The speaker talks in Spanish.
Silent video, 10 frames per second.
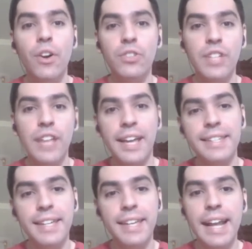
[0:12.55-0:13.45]
O sea que
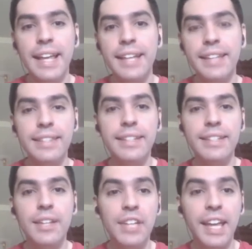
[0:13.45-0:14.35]
si alguien está
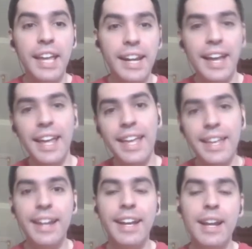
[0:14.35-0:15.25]
interesado en seguirla y
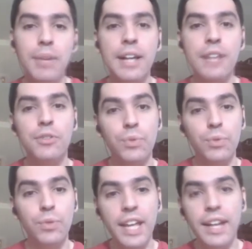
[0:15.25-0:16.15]
quiere que le ponga
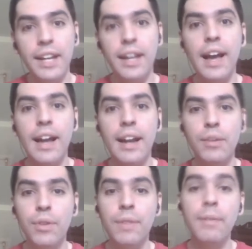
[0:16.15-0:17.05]
su nick a
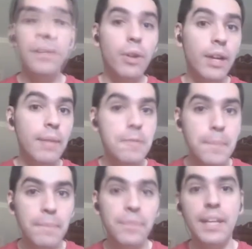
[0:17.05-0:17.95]
alguno de mis
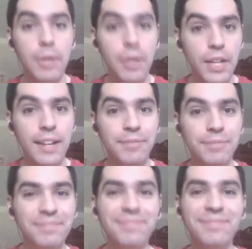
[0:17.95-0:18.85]
Pokémon, que me lo diga.